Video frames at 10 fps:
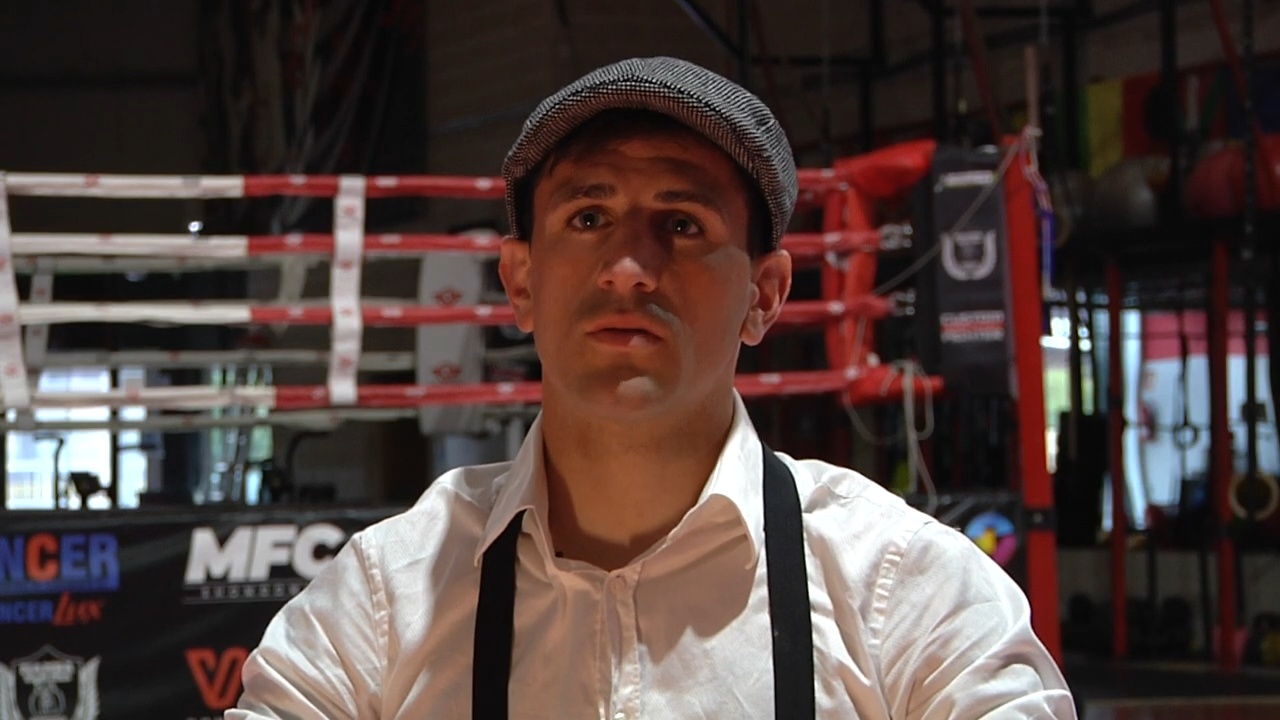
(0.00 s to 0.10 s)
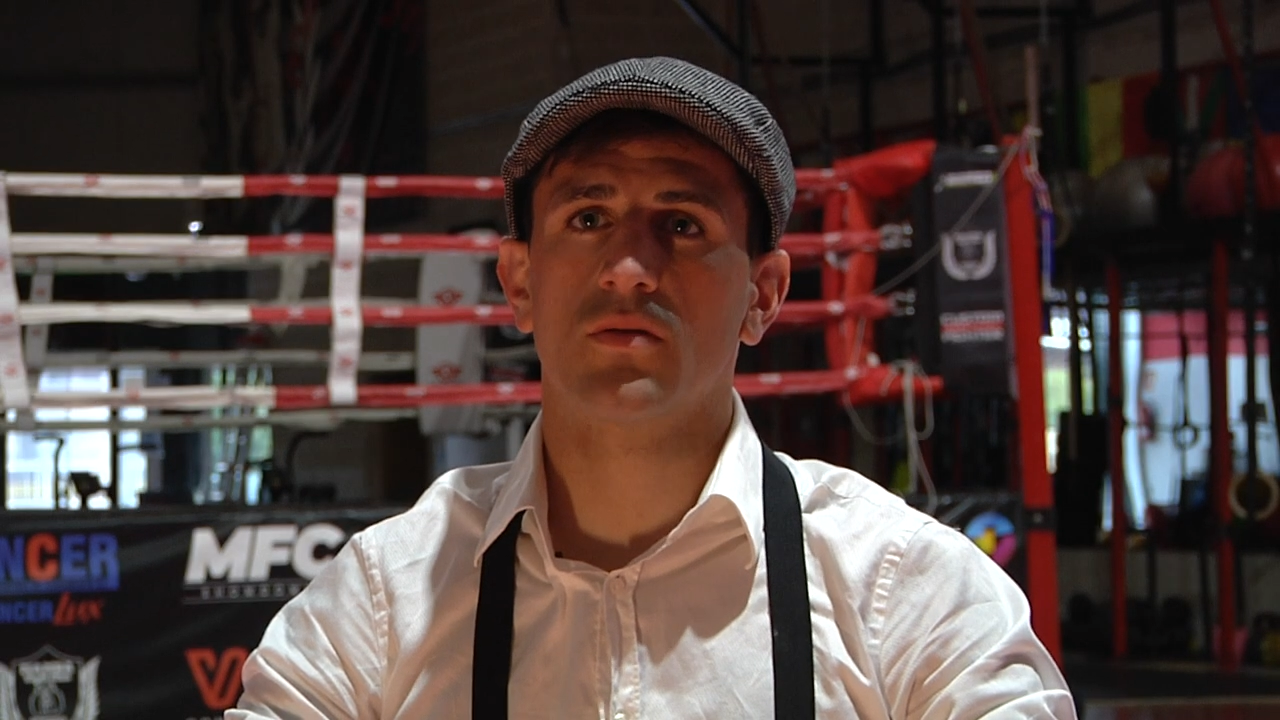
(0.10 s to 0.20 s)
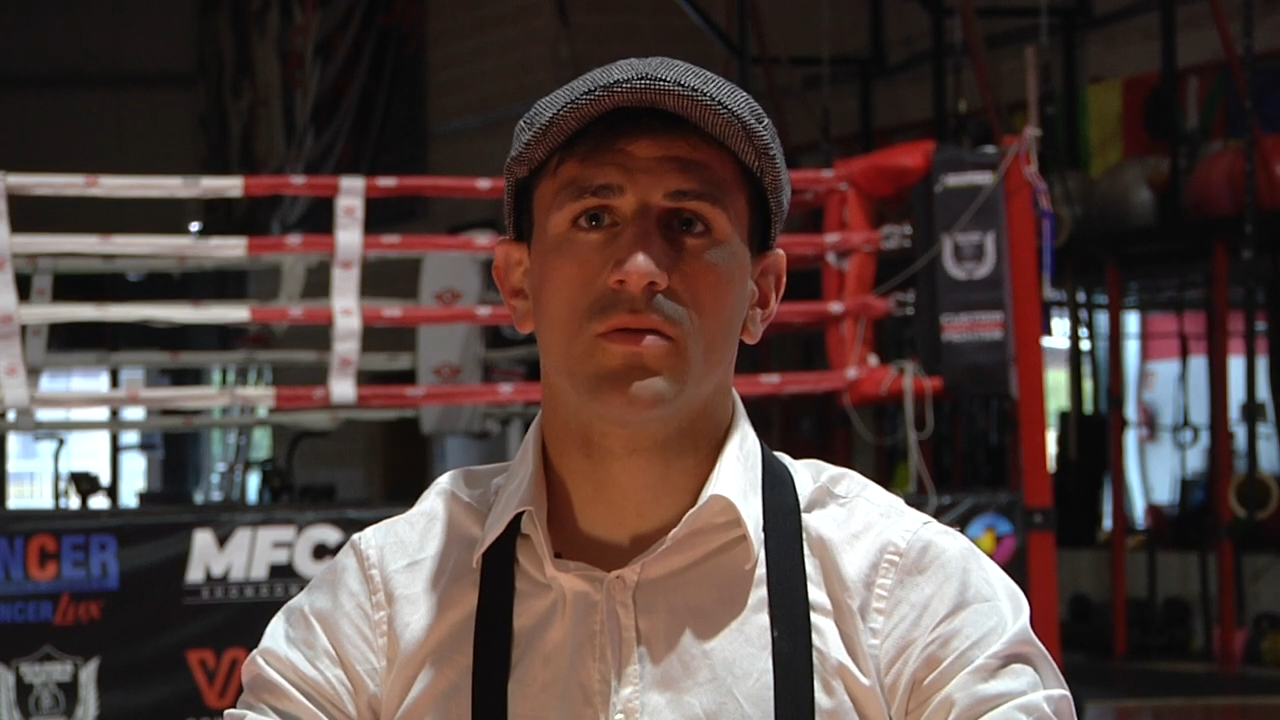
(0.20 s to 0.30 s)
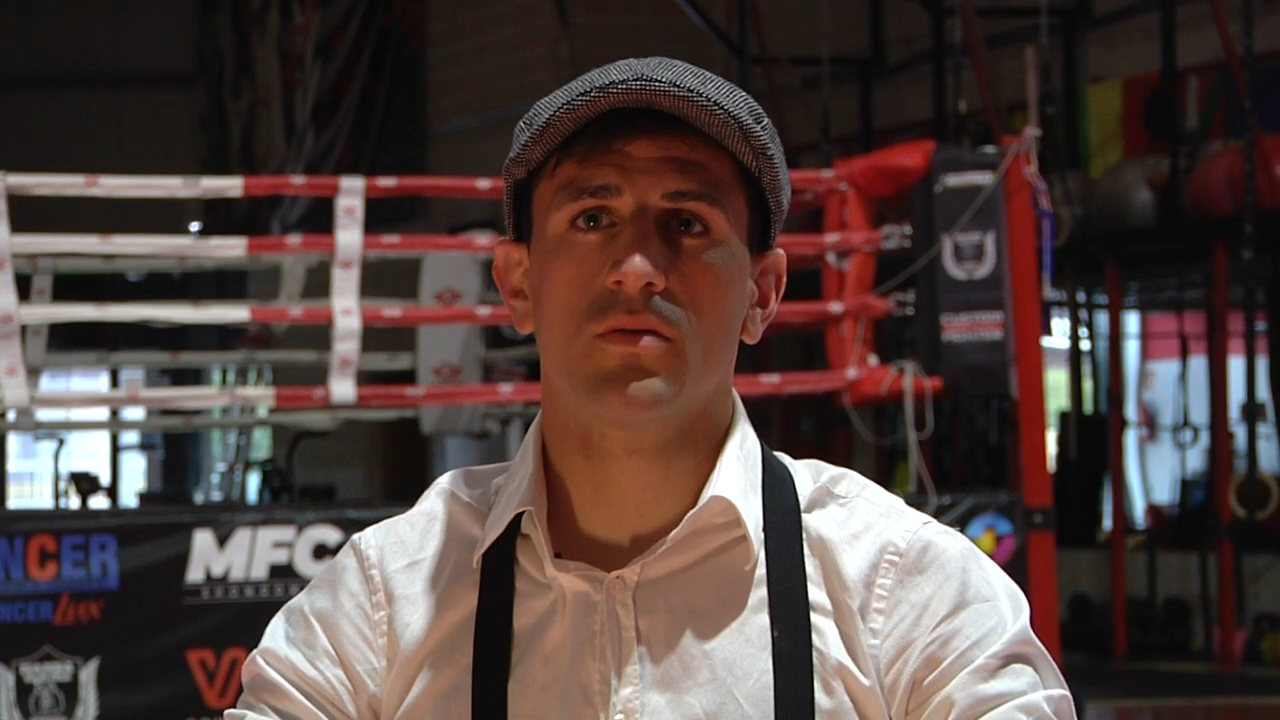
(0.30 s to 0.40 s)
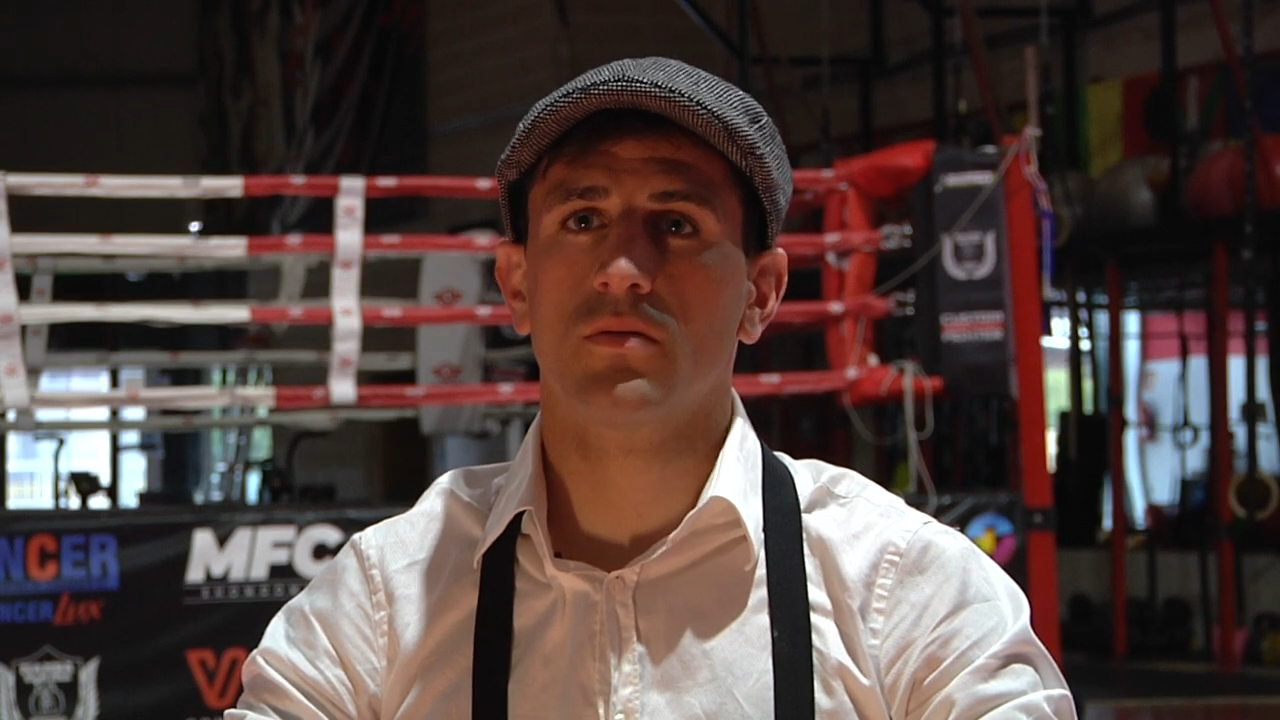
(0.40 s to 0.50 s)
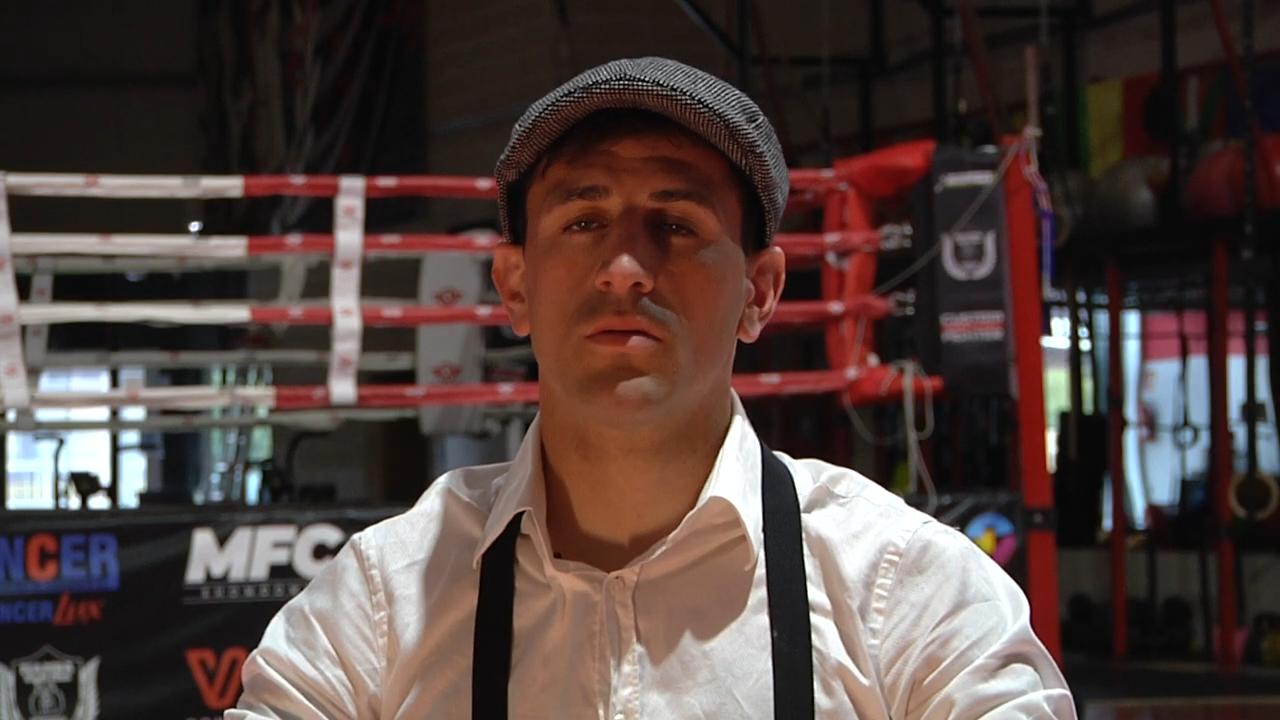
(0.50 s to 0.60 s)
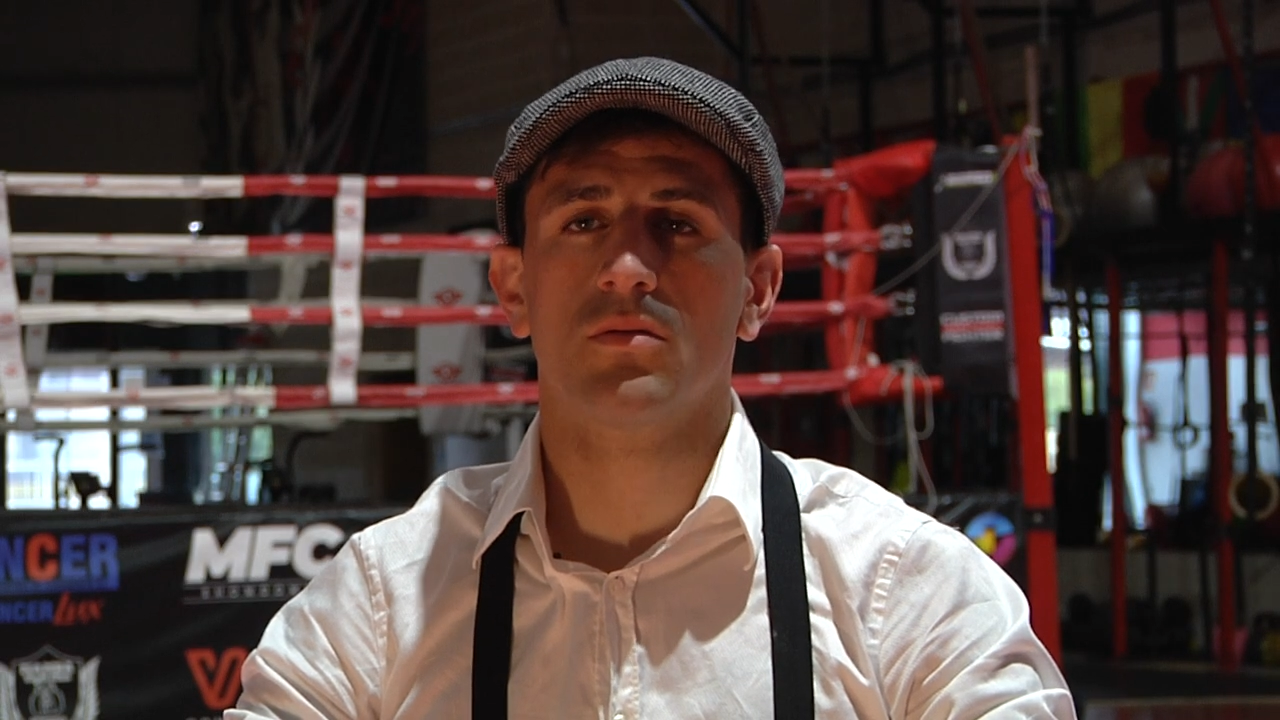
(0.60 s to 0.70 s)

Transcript: todo.